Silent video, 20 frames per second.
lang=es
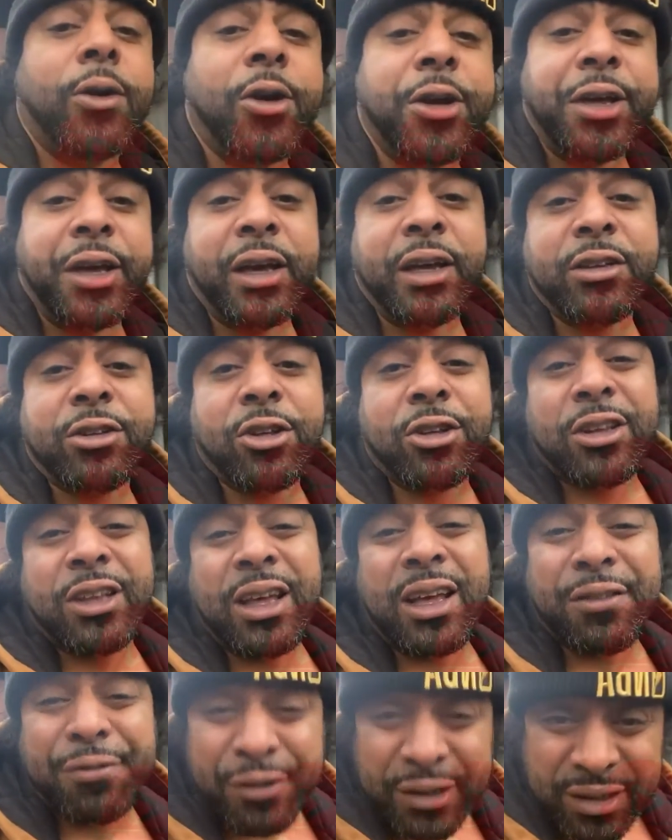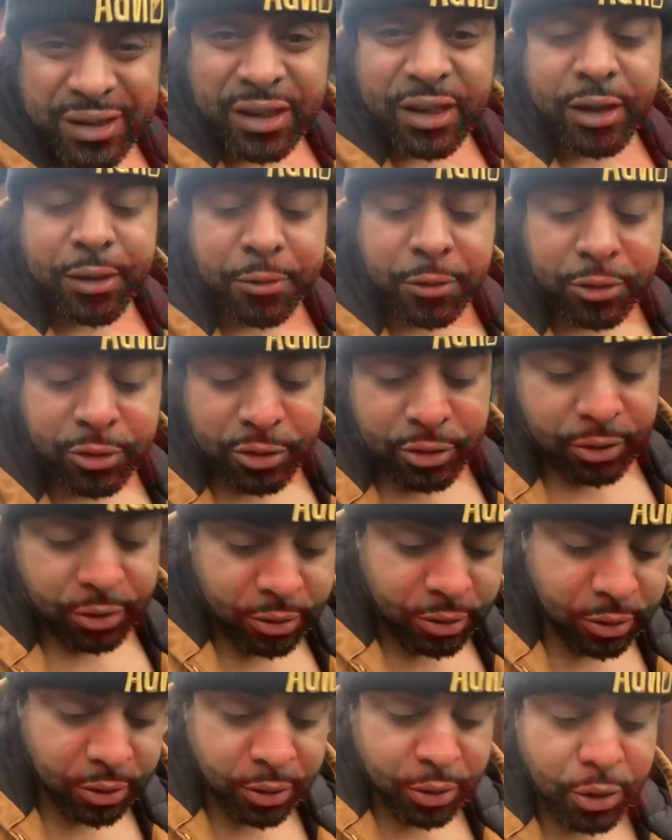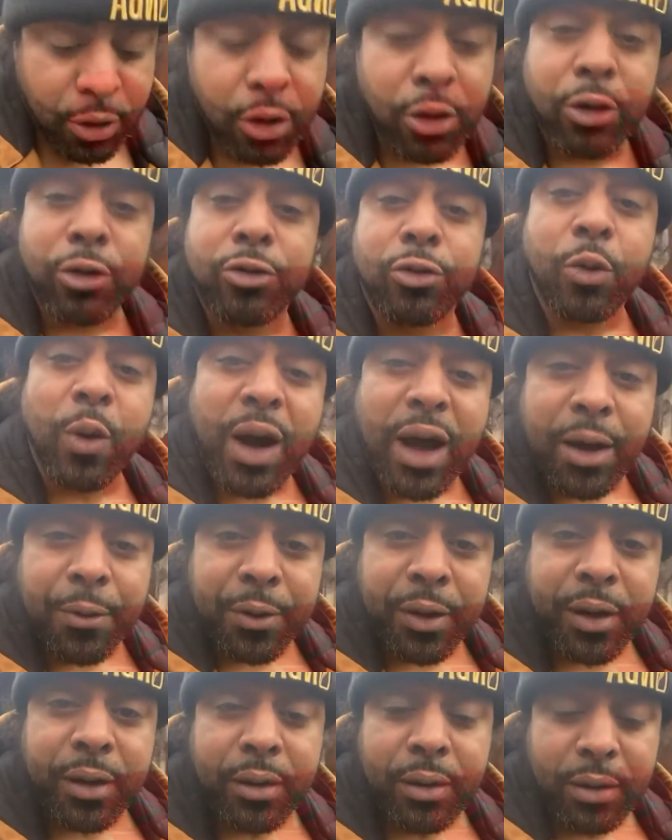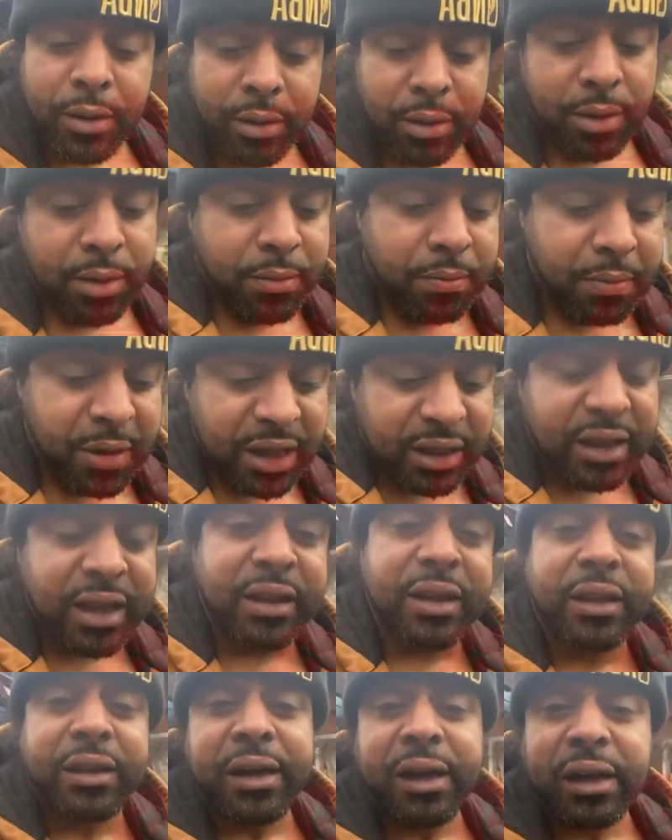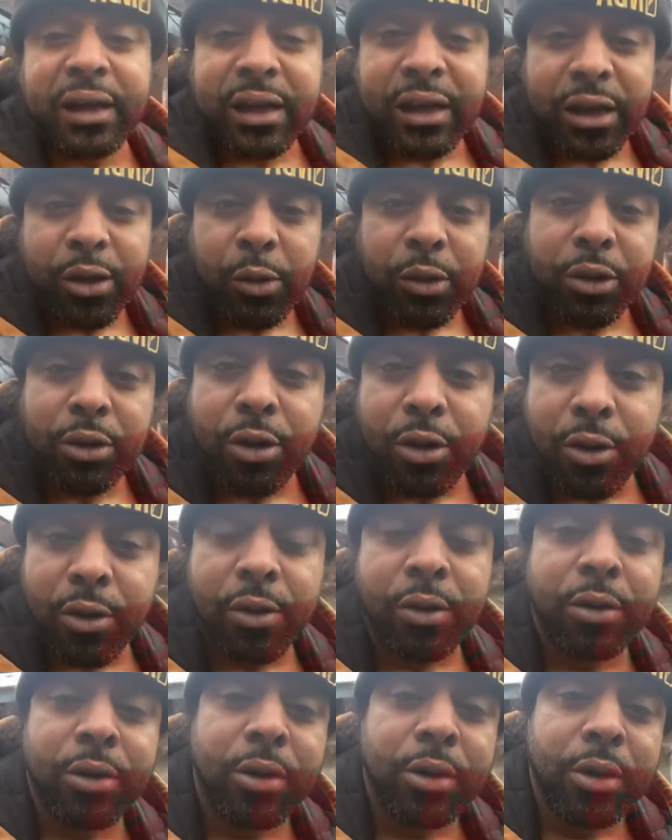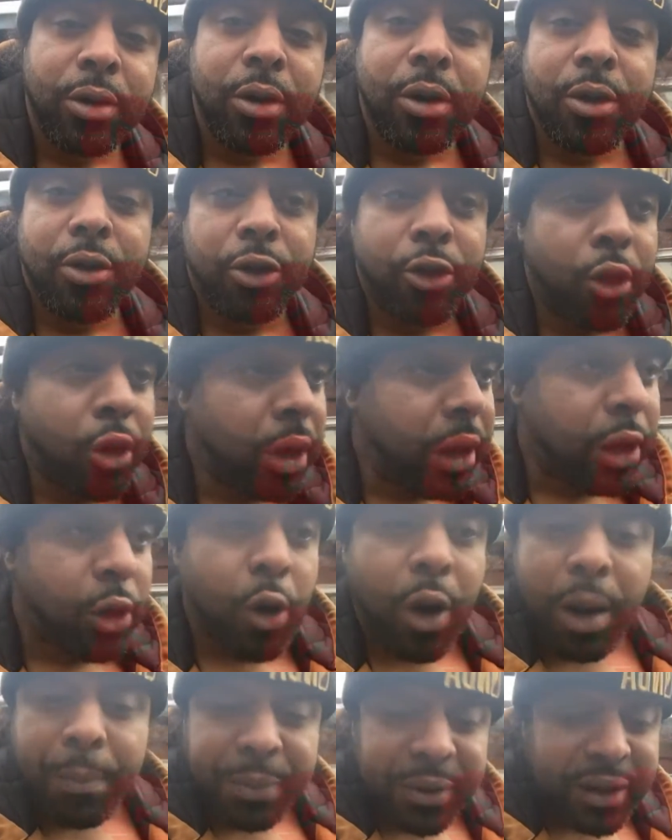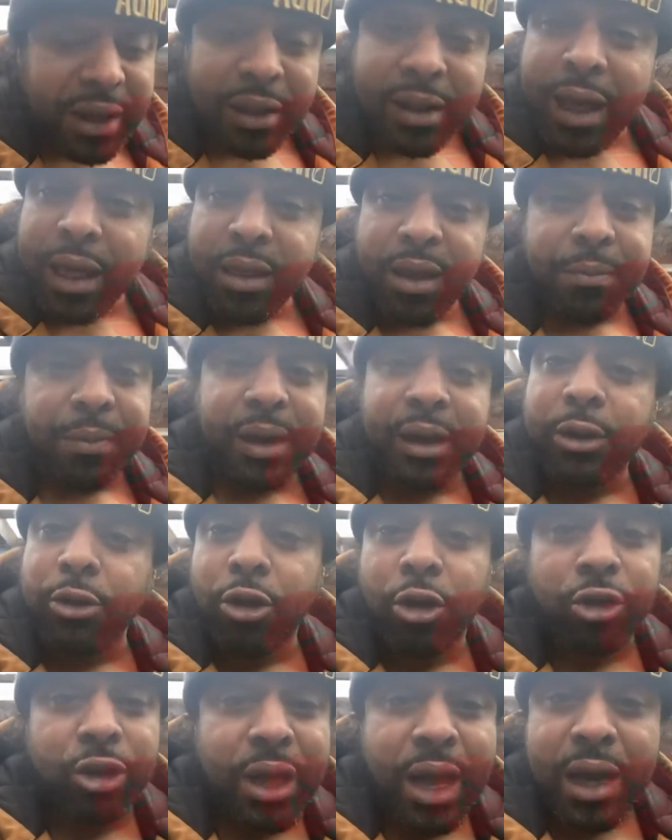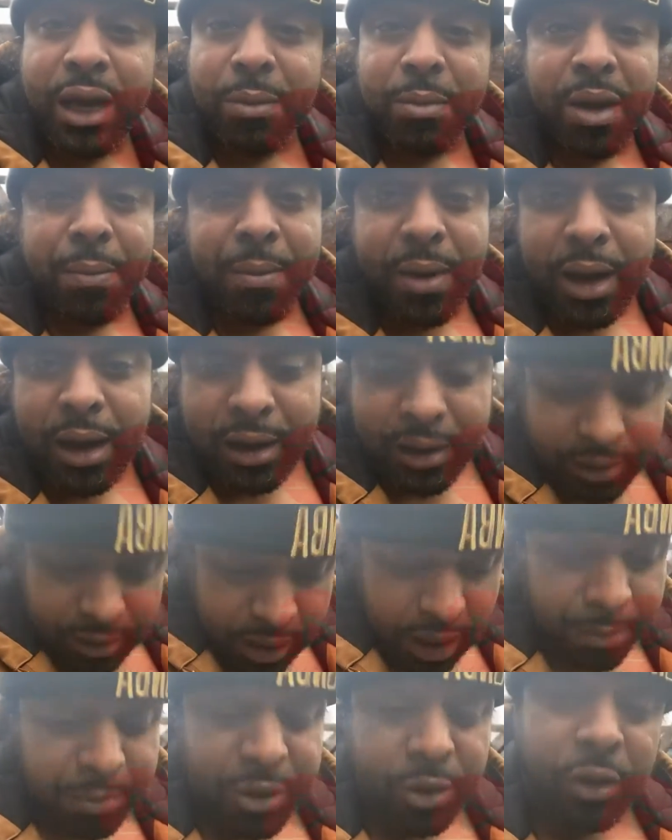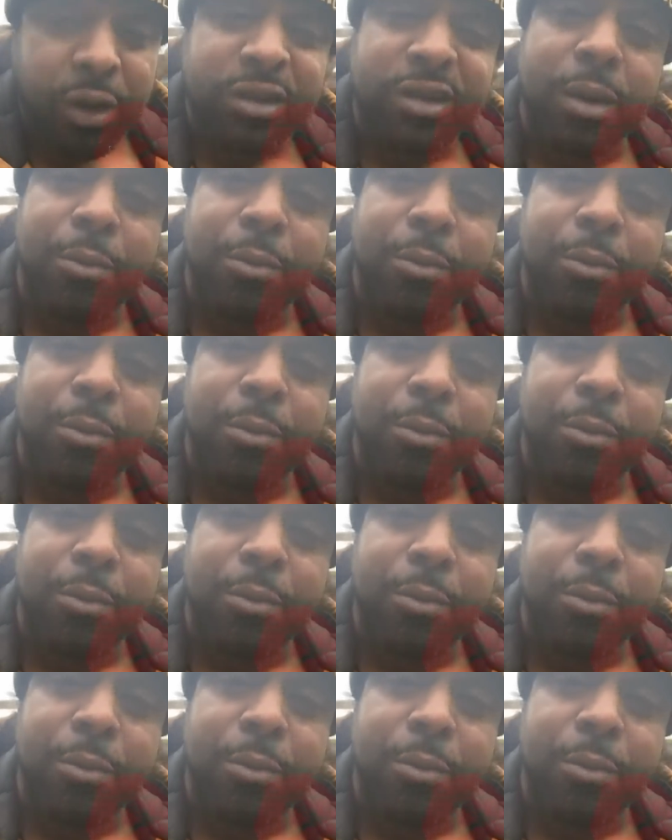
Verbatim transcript: Oye, en estos días festivos, cógelo suave, mantente tranquilo y todo. No le coja pena a nadie para que no se lo tenga que mamar, a menos que